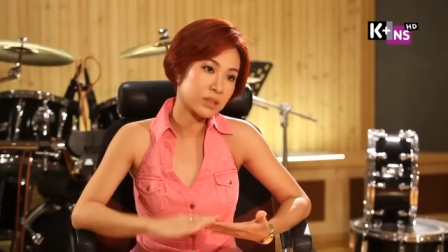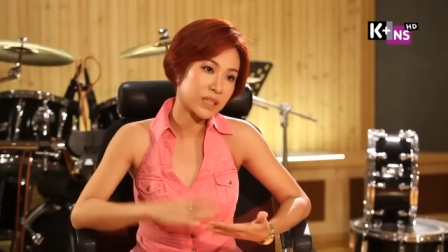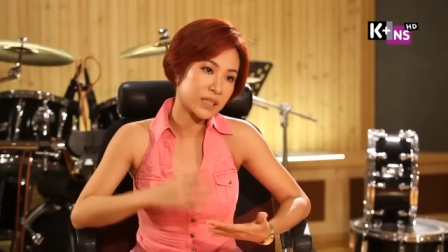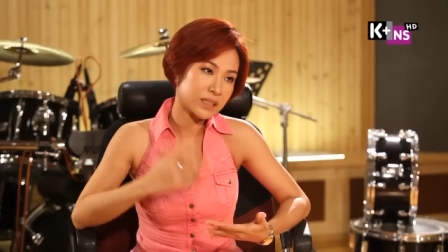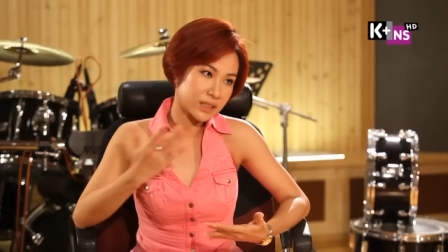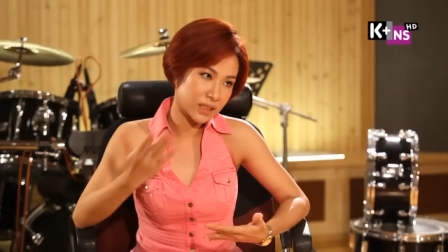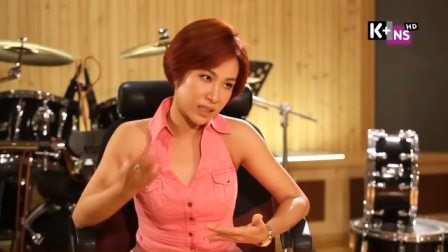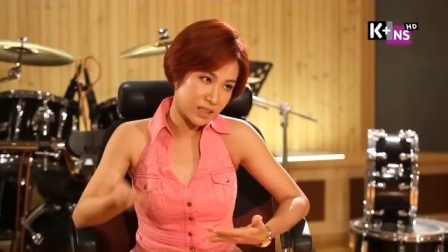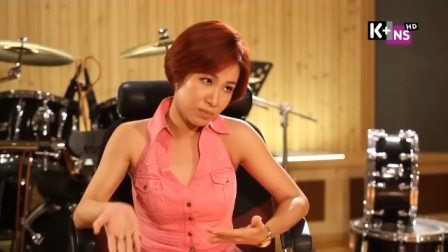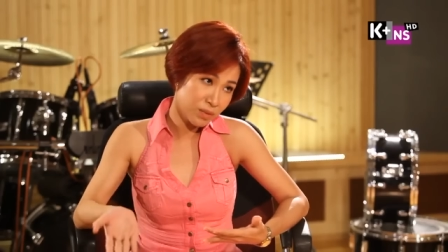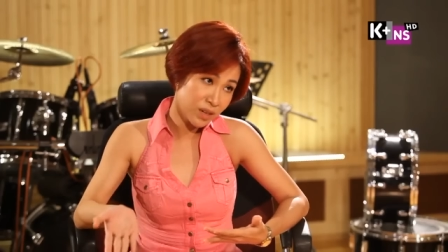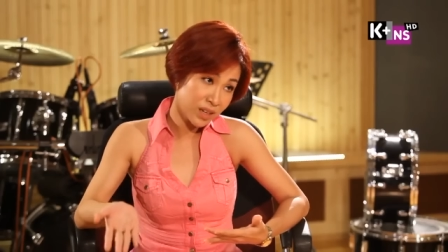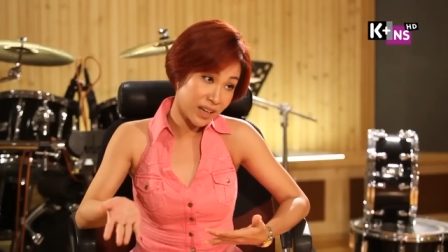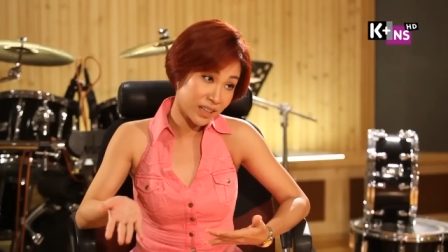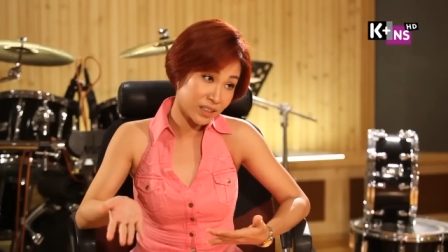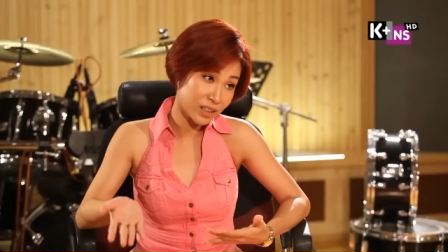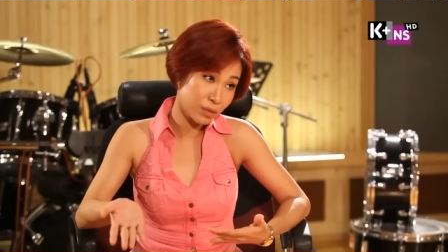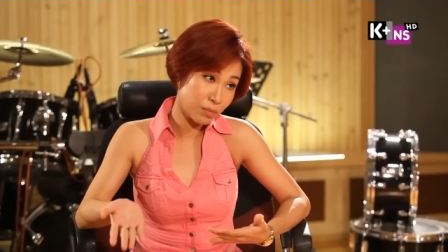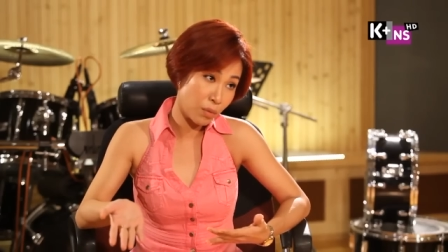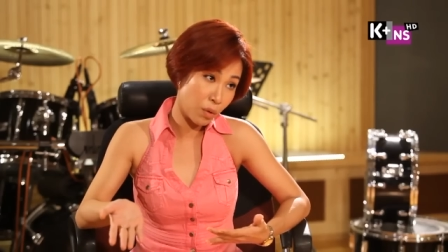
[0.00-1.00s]
ca sĩ bước
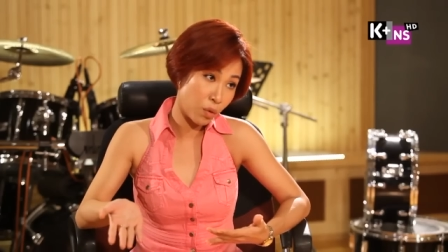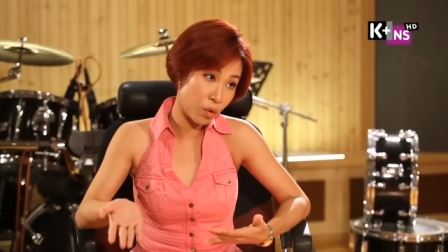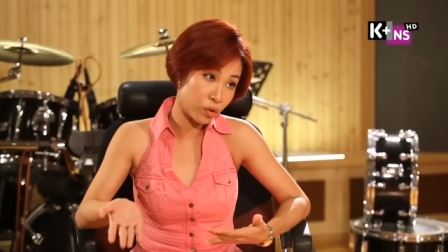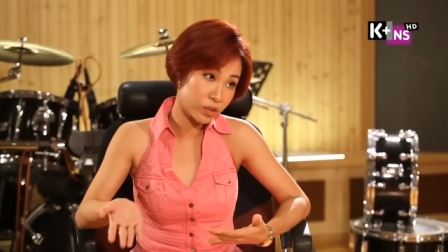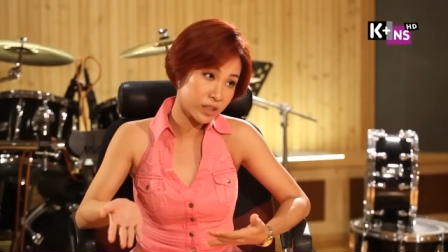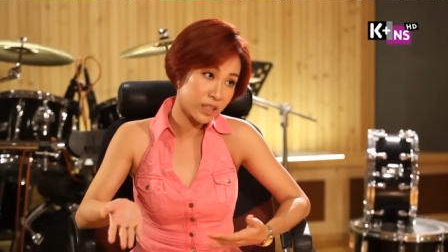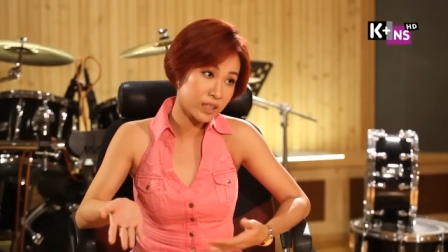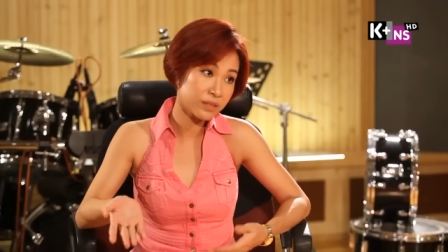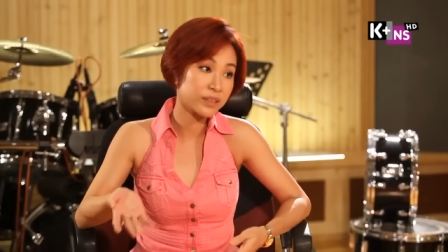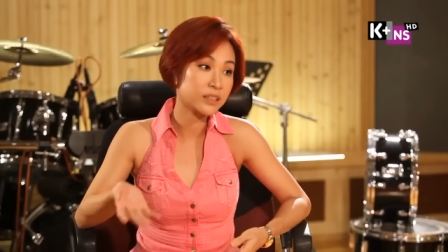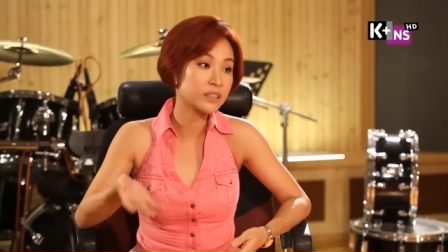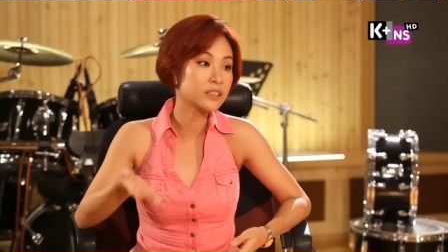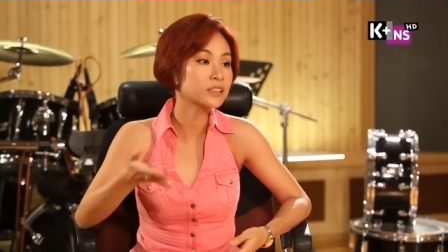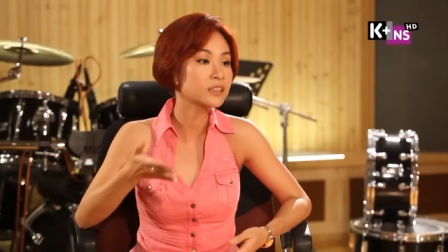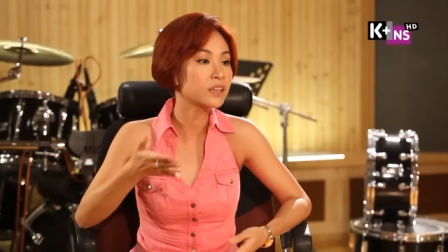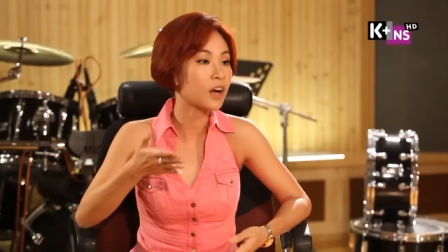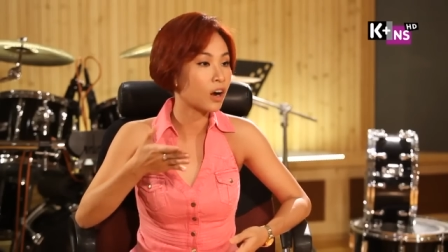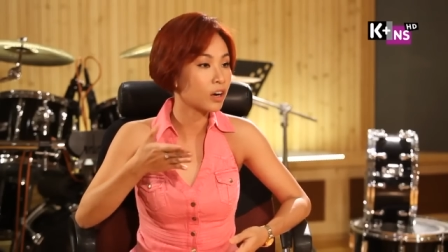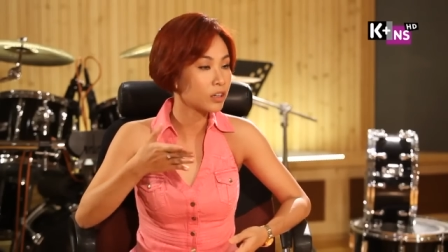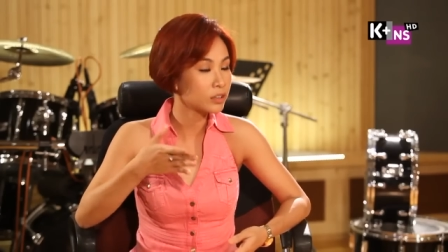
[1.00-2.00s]
ra từ một cuộc thi và
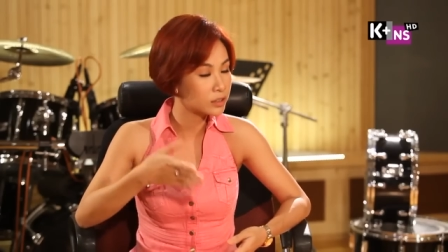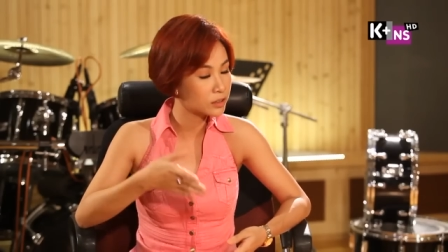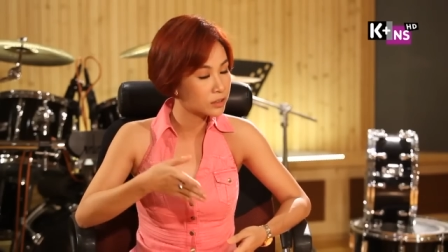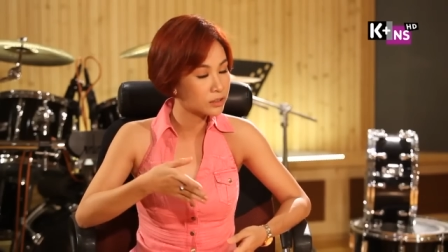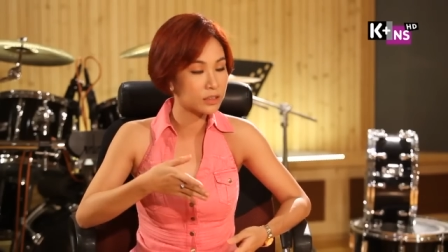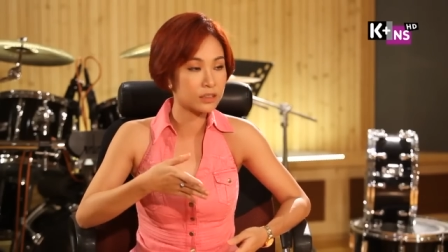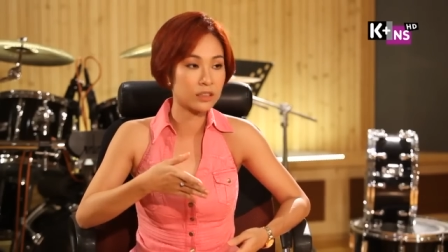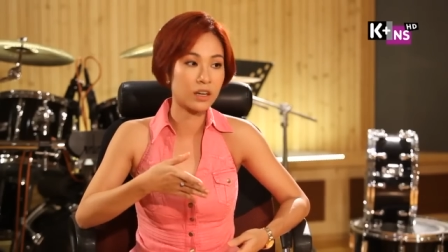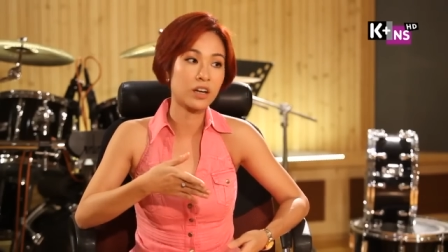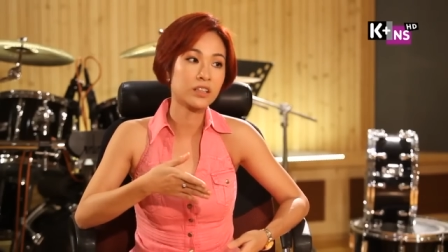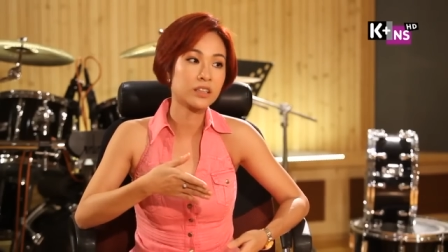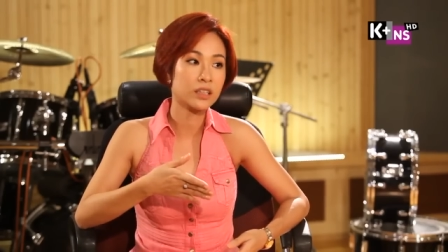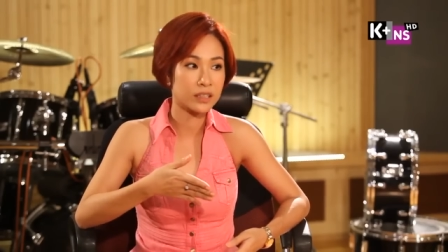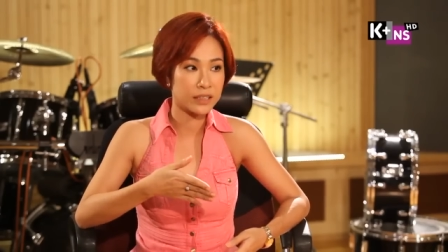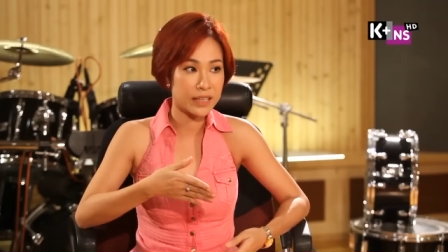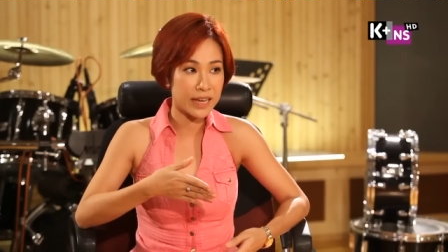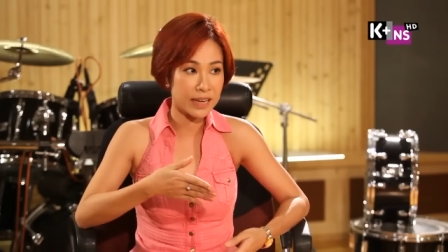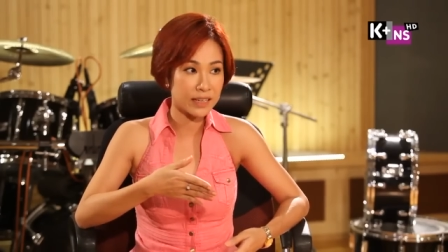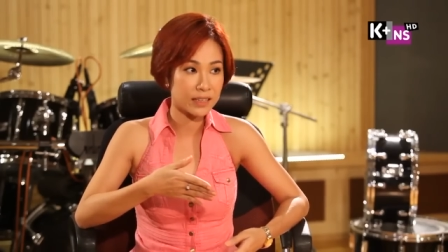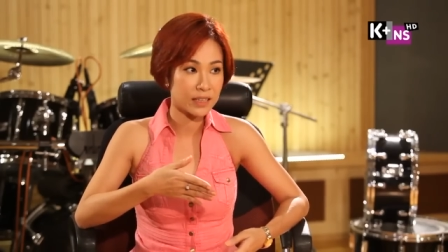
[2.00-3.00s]
trước đó chưa từng có
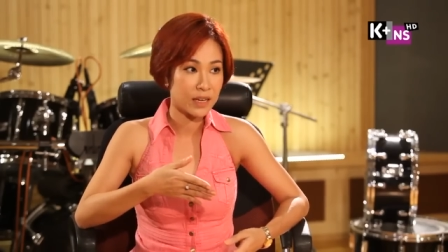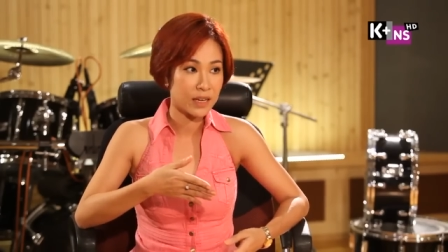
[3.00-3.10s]
thời gian